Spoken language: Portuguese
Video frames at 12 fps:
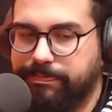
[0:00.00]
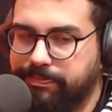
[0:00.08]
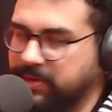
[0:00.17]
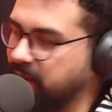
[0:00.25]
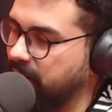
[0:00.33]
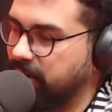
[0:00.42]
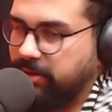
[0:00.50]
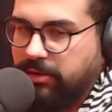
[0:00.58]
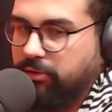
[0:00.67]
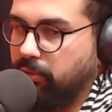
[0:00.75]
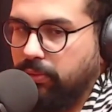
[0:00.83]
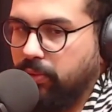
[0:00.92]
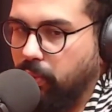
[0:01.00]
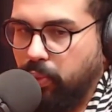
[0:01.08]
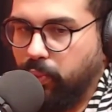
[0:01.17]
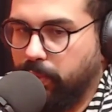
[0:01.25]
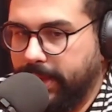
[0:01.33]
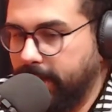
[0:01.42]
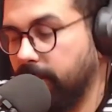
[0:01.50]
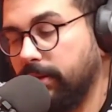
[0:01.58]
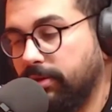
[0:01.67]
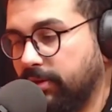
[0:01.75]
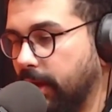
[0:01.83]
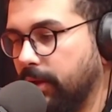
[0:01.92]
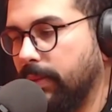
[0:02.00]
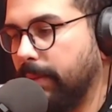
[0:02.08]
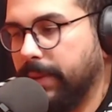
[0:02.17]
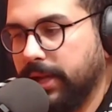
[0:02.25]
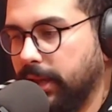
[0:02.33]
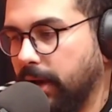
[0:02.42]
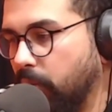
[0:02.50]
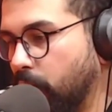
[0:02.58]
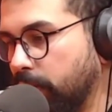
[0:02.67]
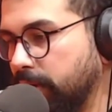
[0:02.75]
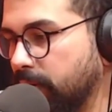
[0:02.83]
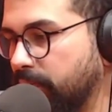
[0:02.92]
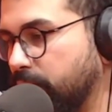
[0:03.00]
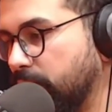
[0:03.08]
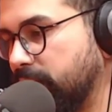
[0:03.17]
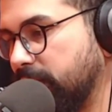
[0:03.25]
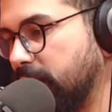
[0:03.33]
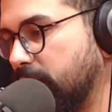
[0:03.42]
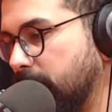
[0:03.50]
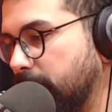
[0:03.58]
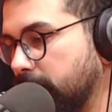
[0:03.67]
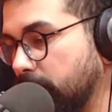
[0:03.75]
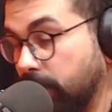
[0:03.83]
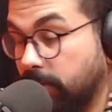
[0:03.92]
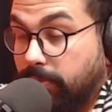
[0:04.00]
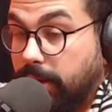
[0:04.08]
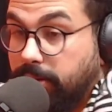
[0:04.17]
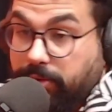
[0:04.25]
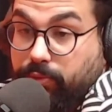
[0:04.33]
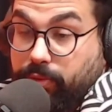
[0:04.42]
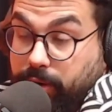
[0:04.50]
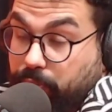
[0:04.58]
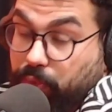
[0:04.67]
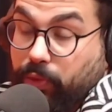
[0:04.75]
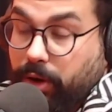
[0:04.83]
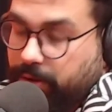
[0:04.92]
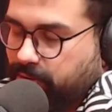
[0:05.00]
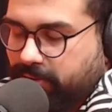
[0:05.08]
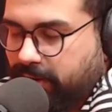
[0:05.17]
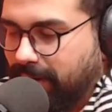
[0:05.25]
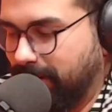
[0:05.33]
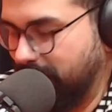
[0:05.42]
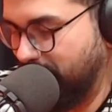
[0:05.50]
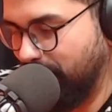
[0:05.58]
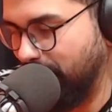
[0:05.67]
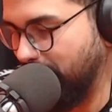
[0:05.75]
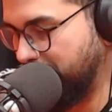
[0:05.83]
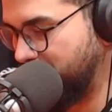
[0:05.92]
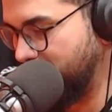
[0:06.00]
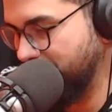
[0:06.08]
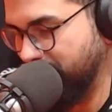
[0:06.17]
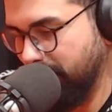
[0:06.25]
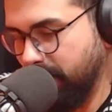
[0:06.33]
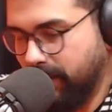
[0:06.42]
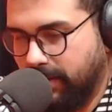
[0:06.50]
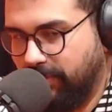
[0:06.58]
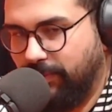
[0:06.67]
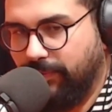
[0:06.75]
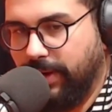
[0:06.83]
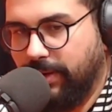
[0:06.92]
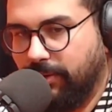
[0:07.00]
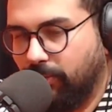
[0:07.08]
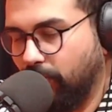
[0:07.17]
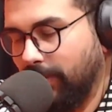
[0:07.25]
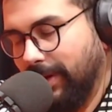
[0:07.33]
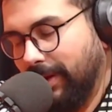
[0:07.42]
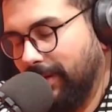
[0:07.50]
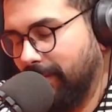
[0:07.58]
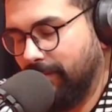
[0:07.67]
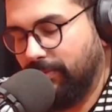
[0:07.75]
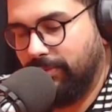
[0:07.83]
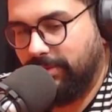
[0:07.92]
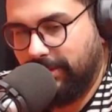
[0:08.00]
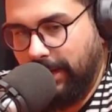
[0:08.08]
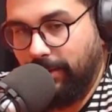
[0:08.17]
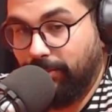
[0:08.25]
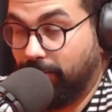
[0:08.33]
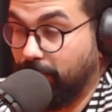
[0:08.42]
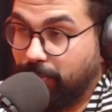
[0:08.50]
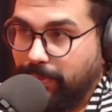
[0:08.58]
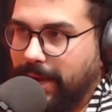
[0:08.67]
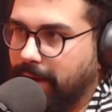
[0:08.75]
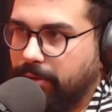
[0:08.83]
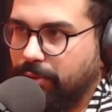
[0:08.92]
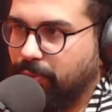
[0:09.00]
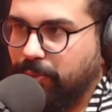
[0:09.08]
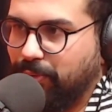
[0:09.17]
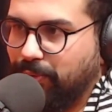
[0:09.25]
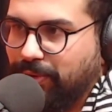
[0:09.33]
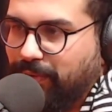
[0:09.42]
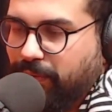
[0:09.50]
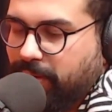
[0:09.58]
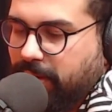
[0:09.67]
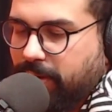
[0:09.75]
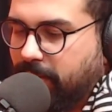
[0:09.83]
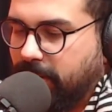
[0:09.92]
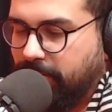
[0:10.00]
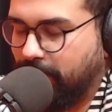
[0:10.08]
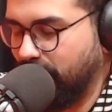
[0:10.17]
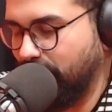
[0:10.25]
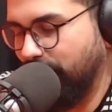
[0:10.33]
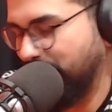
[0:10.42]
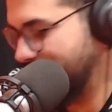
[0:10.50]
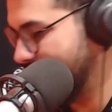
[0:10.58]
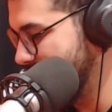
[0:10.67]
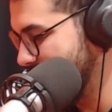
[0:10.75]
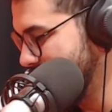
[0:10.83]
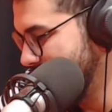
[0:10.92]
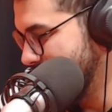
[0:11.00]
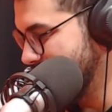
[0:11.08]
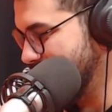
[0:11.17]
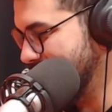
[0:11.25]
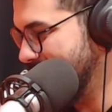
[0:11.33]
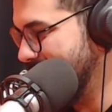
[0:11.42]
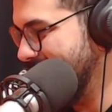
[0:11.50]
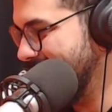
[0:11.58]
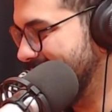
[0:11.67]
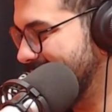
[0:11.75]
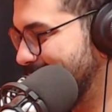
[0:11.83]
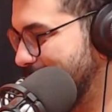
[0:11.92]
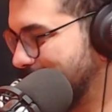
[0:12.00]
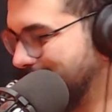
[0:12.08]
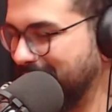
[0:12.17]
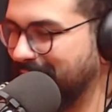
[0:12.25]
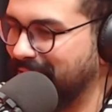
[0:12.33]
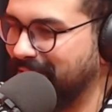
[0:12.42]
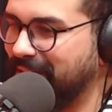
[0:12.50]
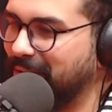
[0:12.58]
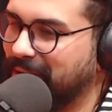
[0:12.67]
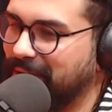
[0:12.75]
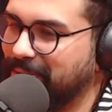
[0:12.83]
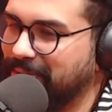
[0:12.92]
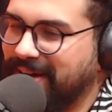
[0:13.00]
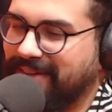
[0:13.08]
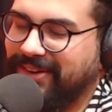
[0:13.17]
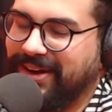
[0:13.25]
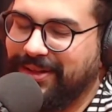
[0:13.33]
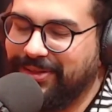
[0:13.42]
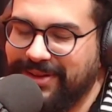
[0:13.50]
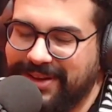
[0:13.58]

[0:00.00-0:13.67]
que eles sejam ruins, que era uma banda ruim, não vou dizer que era uma banda ruim, mas eu, eu não gosto, tá ligado? Eu não gosto. Tiveram a sua. Tem os seus méritos por tudo que fizeram, mas eu não gosto. E aí, tipo, toda vez que alguém tocava reação em